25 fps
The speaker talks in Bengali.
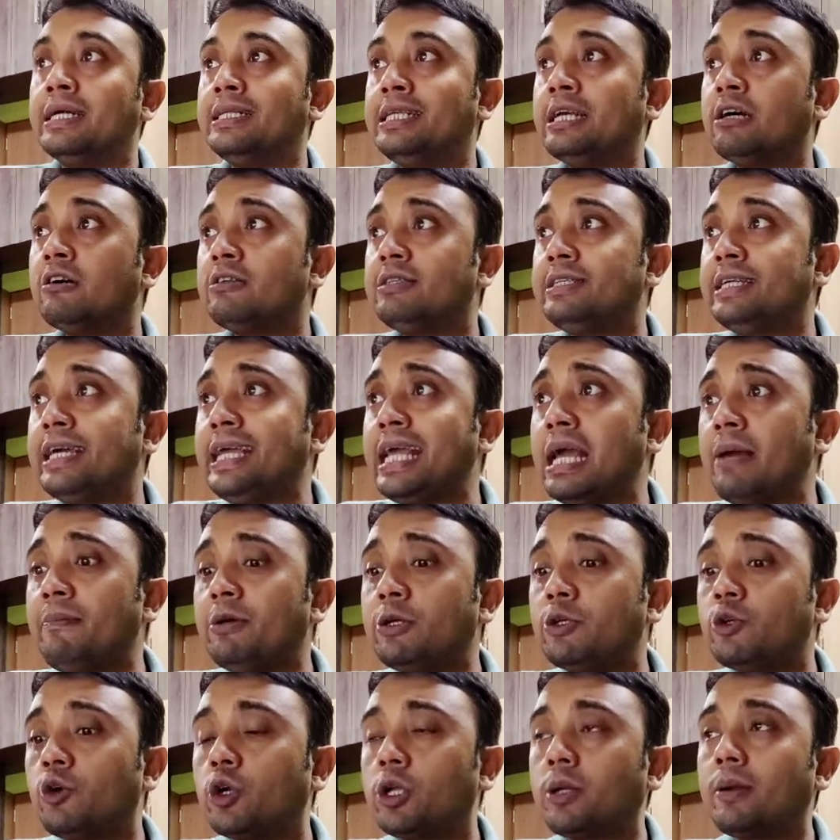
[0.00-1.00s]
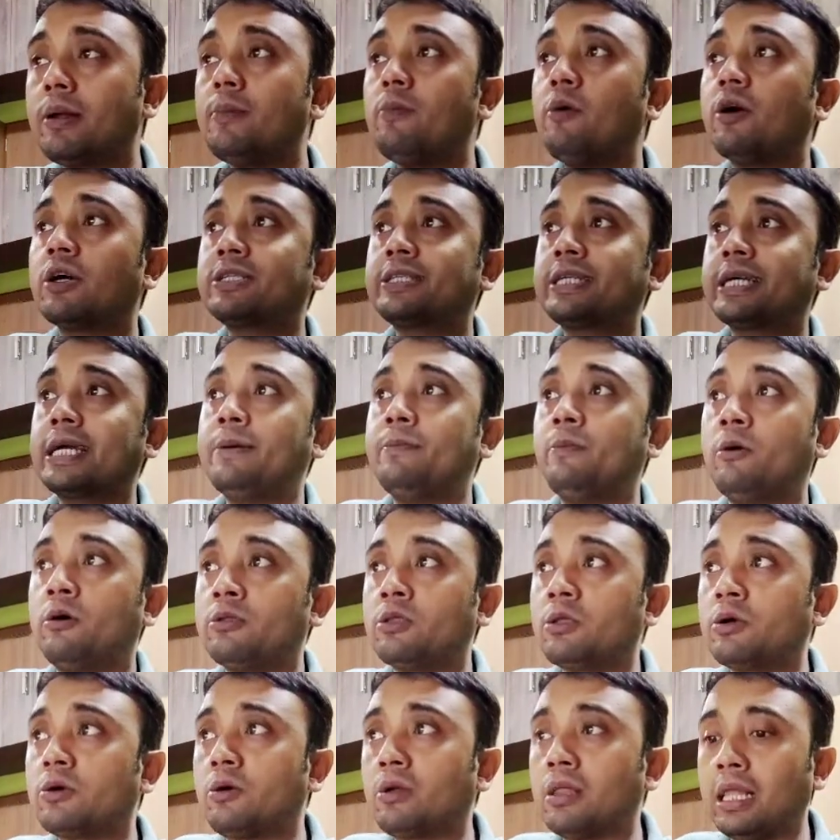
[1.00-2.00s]
দেখো যেই আমি শো টেবিল বক্সটাকে
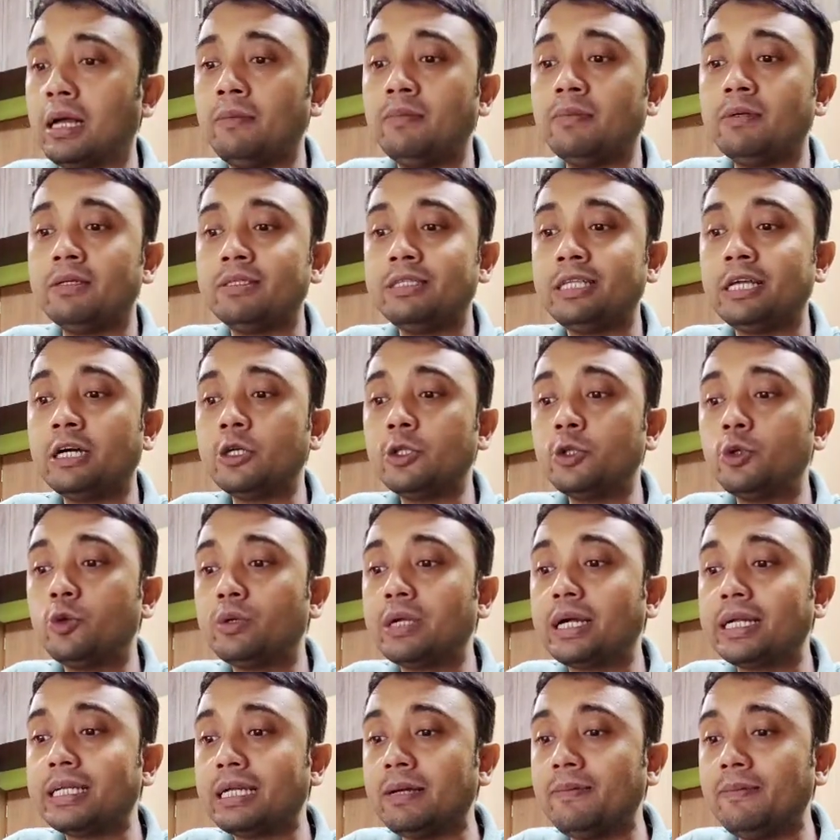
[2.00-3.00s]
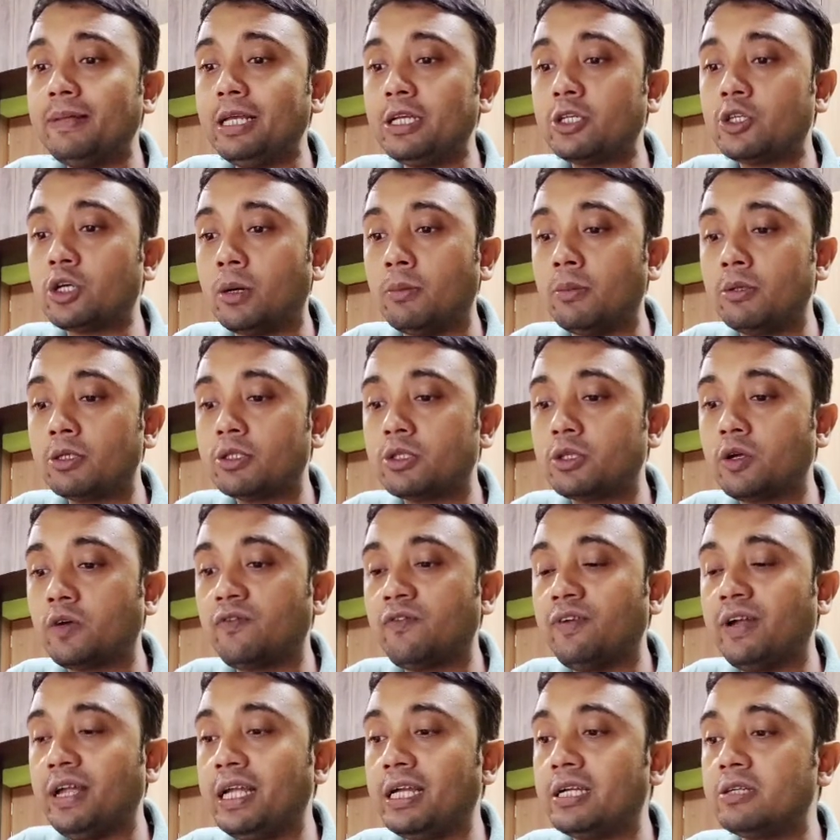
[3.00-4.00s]
বন্ধ করলাম দেখো দুটা টেবিলের সমস্ত
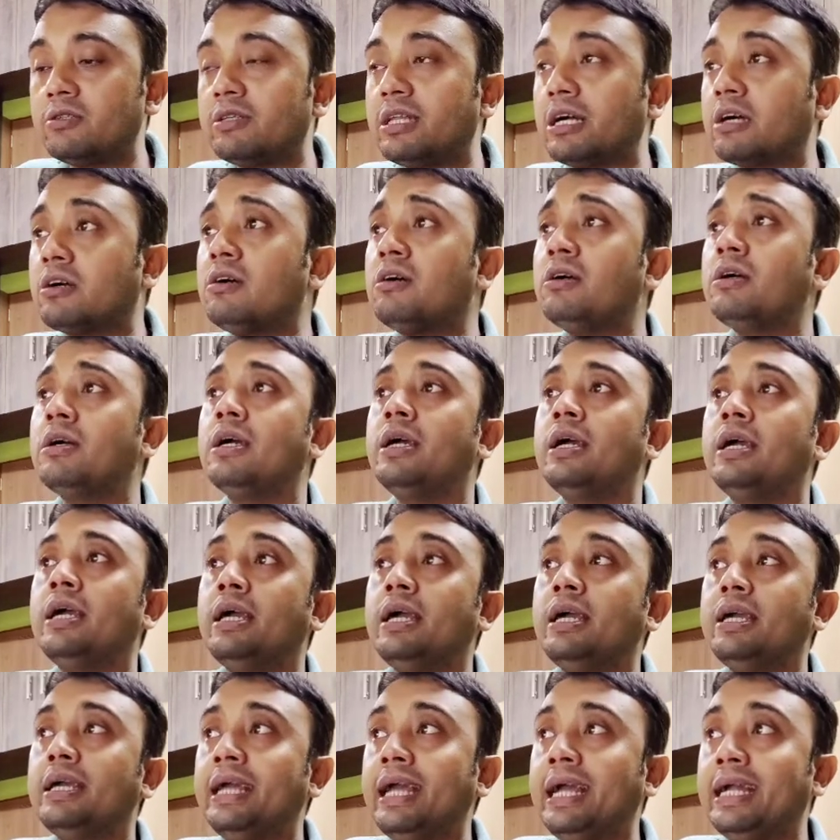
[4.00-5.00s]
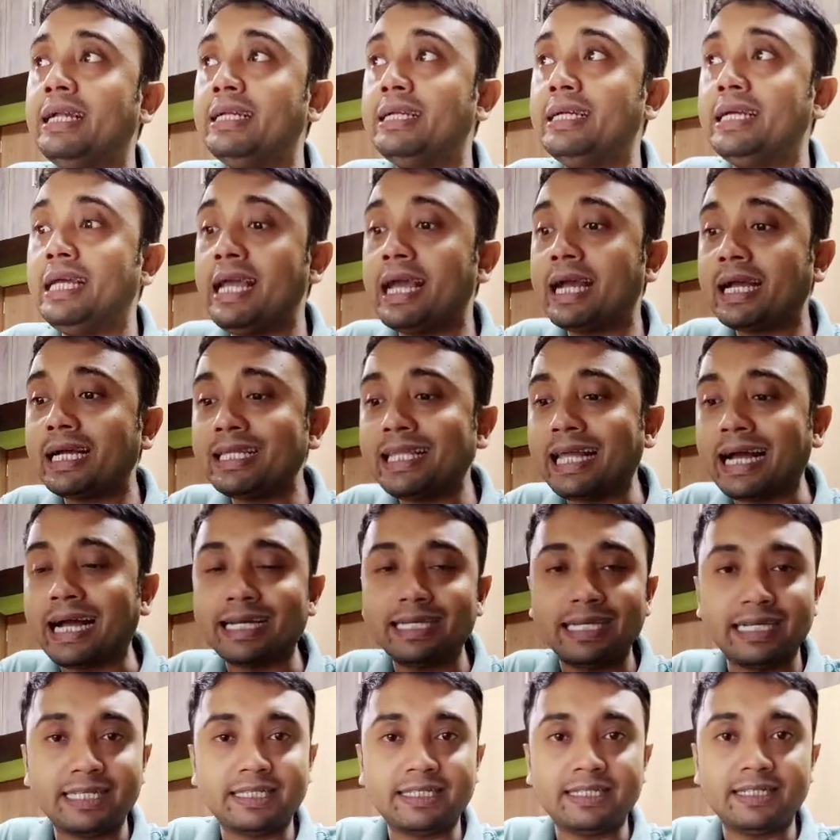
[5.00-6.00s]
ফিল্ডগুলো দেখো এই এখানে
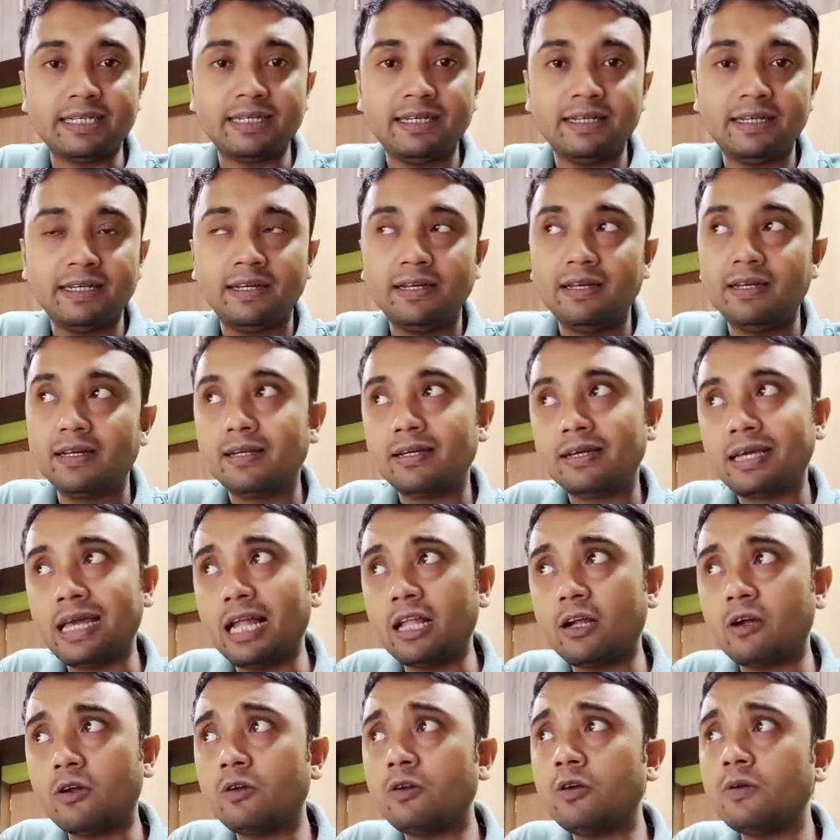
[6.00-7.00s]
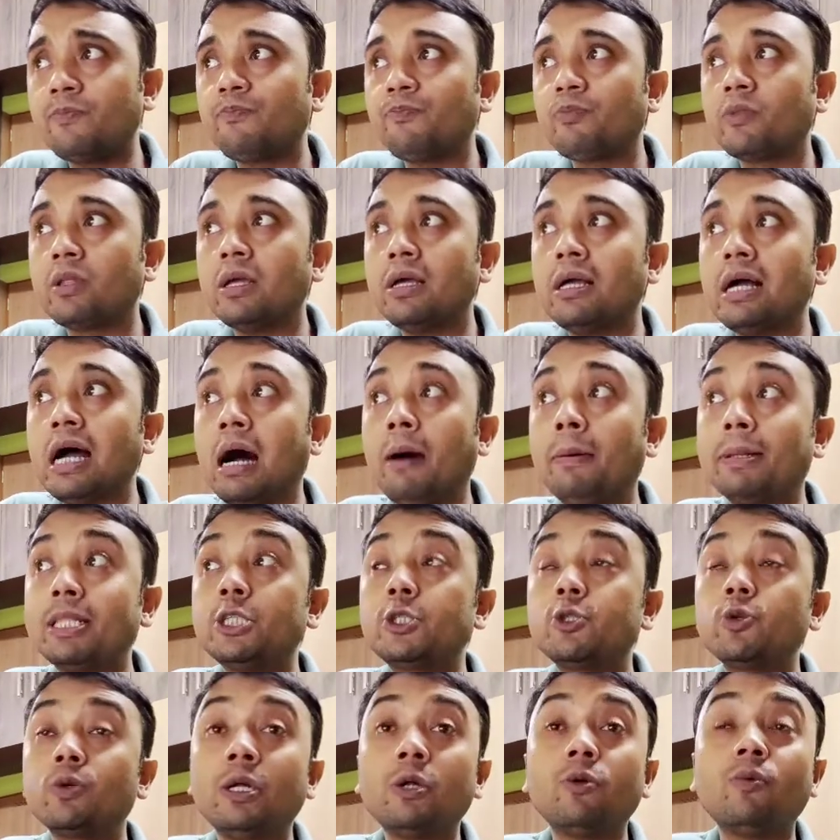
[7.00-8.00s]
দেখা যাচ্ছে খেয়াল করো
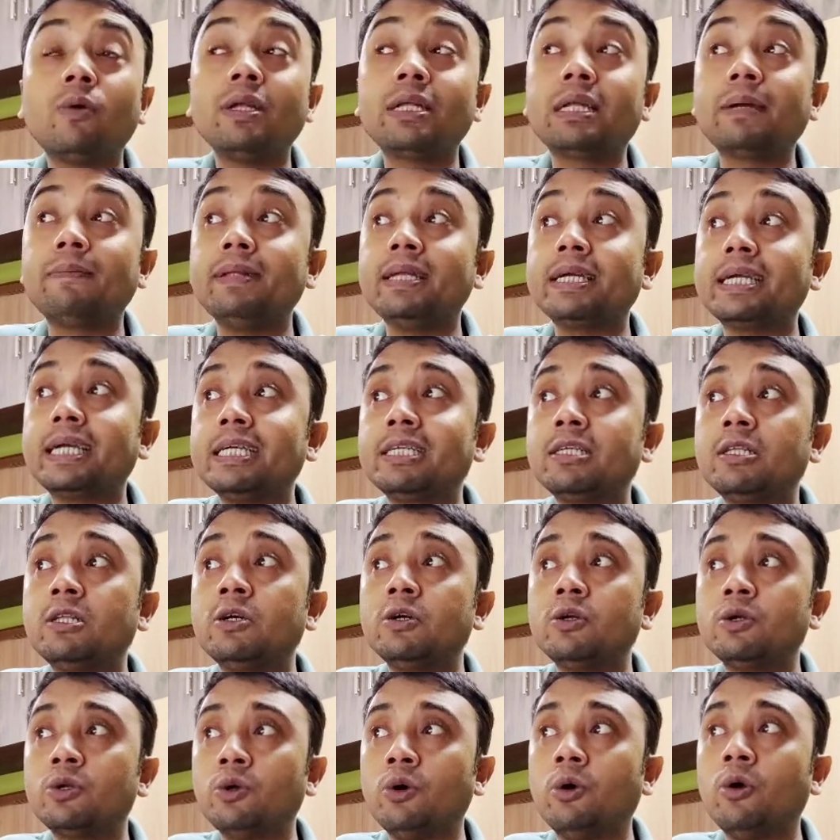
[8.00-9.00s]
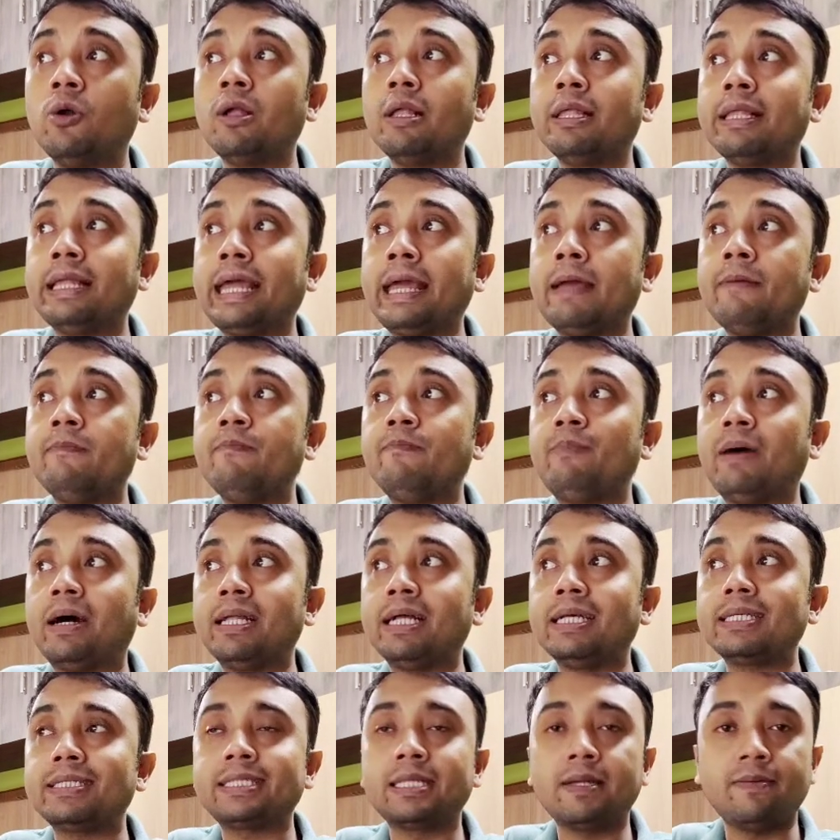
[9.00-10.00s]
আমাদের স্টুডেন্ট ওয়াল টেবিলে কী ছিল রোল নেম
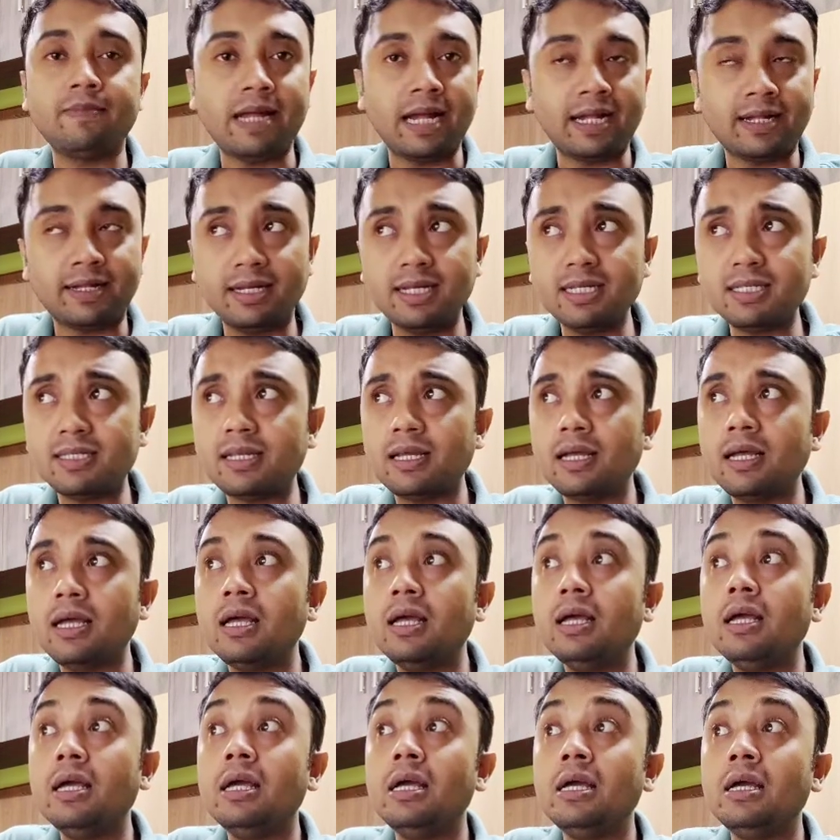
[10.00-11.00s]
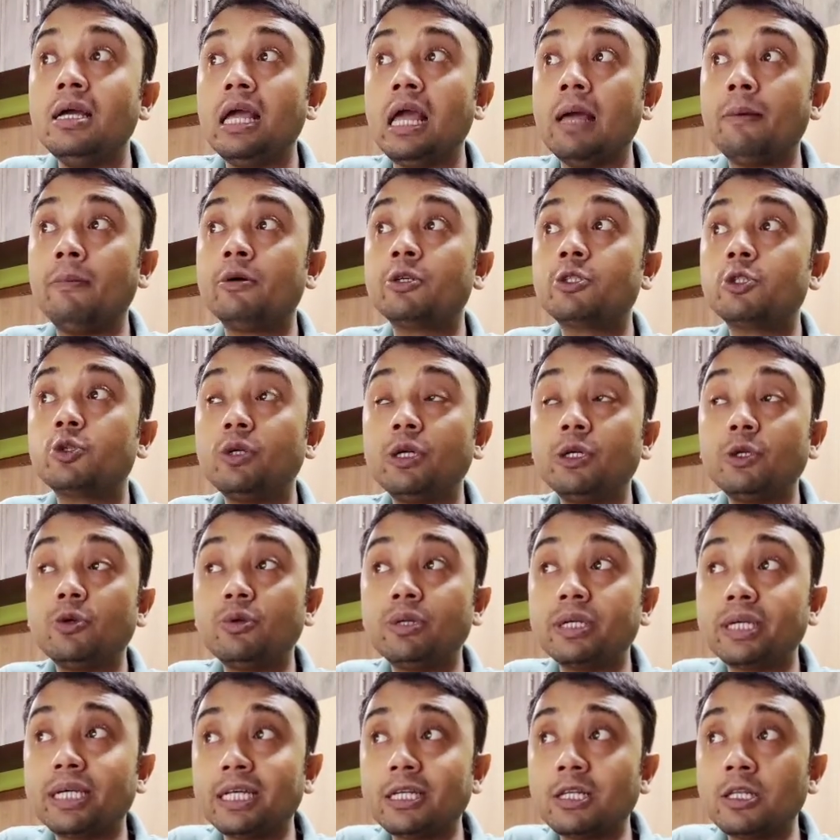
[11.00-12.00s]
ফার্স্ট নেম অ্যাড্রেস এবং স্টুডেন্ট
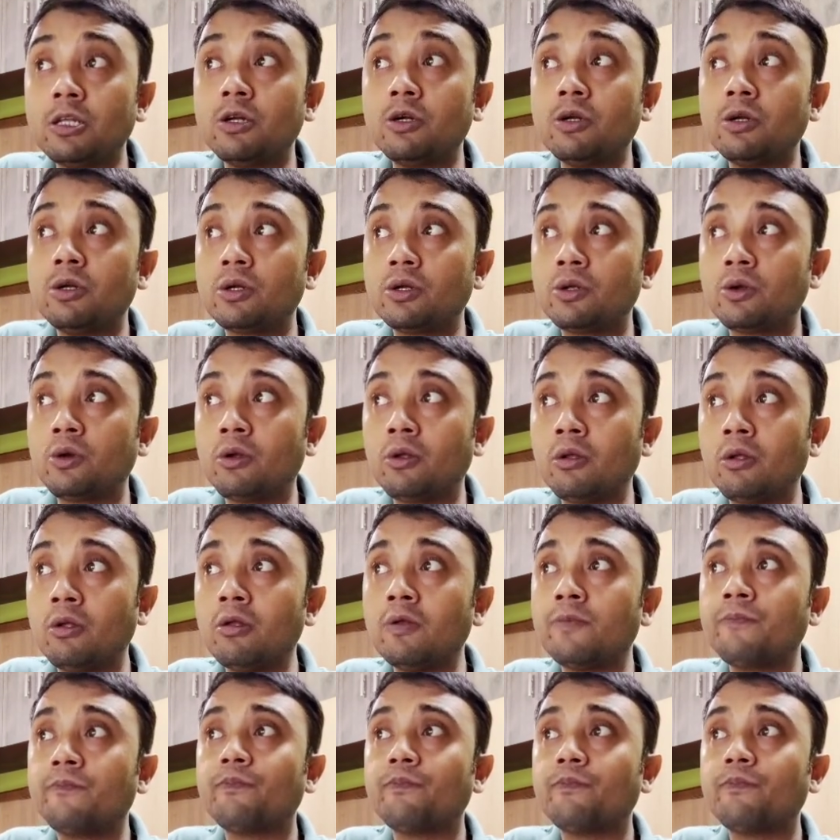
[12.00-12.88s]
টুলে কী ছিল রোল